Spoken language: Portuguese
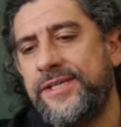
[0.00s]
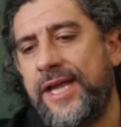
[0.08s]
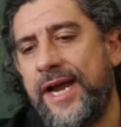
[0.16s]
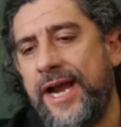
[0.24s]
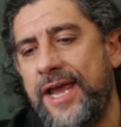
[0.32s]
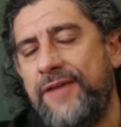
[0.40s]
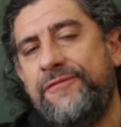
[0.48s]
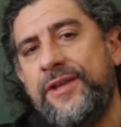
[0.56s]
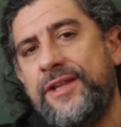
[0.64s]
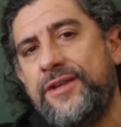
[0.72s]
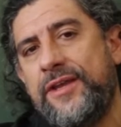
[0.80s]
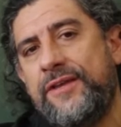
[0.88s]
estará
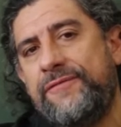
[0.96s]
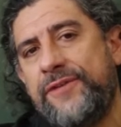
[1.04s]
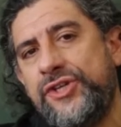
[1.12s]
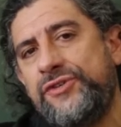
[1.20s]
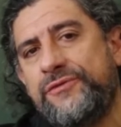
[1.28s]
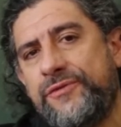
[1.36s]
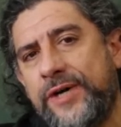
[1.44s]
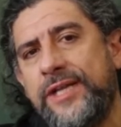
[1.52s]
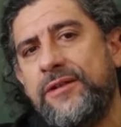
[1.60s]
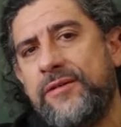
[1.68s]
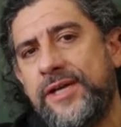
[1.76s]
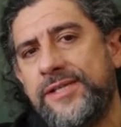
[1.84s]

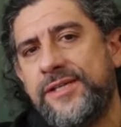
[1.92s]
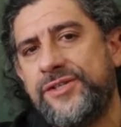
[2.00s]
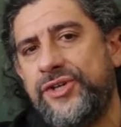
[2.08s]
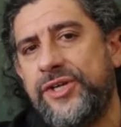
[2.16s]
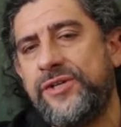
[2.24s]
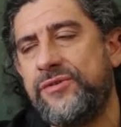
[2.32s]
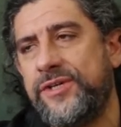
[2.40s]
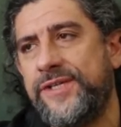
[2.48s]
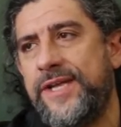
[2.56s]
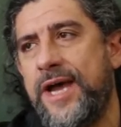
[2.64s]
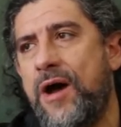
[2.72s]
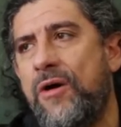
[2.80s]
efetivando essas
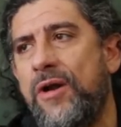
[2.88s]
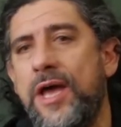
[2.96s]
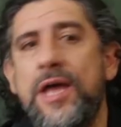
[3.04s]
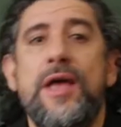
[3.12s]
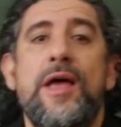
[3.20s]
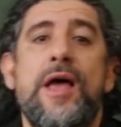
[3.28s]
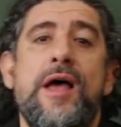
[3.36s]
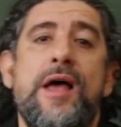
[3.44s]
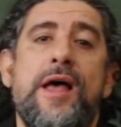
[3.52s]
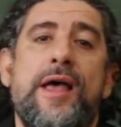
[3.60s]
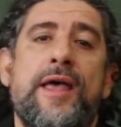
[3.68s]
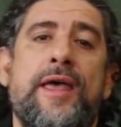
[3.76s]
direções de aula,
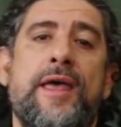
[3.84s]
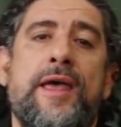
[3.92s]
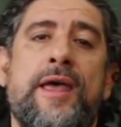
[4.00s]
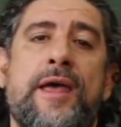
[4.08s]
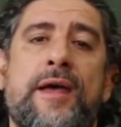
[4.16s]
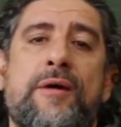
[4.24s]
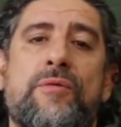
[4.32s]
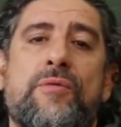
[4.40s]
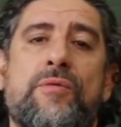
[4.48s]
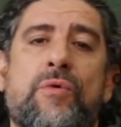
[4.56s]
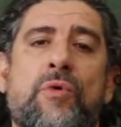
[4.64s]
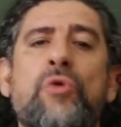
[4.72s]
é,
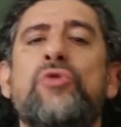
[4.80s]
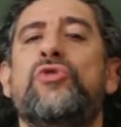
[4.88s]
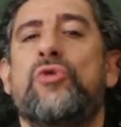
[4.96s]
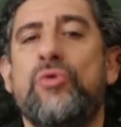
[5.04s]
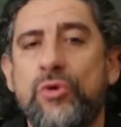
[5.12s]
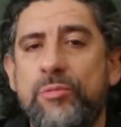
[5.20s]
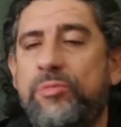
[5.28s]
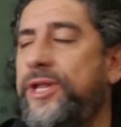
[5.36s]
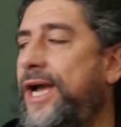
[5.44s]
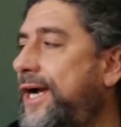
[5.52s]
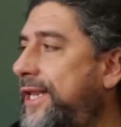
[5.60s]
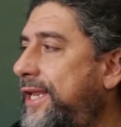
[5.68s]
outro grupo
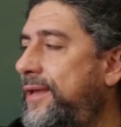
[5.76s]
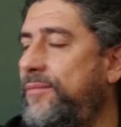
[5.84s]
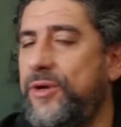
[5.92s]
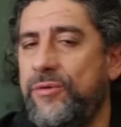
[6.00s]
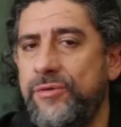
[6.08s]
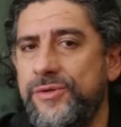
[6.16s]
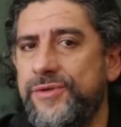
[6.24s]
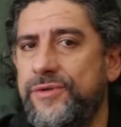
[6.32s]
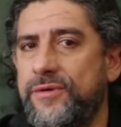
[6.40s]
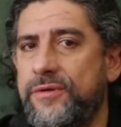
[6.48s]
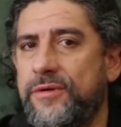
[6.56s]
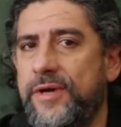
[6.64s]
de
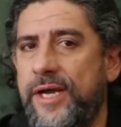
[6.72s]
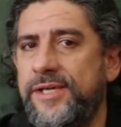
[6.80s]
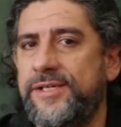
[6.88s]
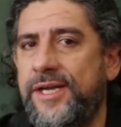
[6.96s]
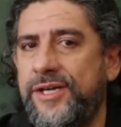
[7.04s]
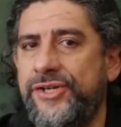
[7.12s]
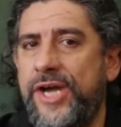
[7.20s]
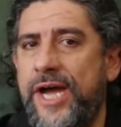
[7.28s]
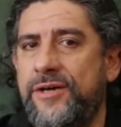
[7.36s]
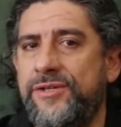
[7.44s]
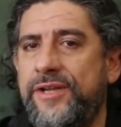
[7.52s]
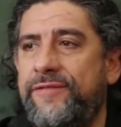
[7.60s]
acadêmicos, né,
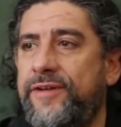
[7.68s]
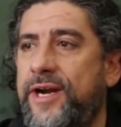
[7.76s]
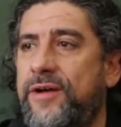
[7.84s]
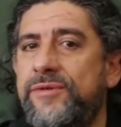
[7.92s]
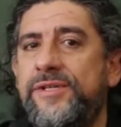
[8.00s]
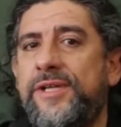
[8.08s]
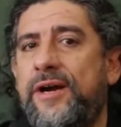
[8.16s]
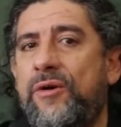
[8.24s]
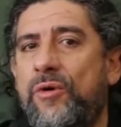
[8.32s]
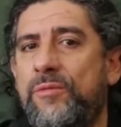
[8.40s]
estagiários, deverão estar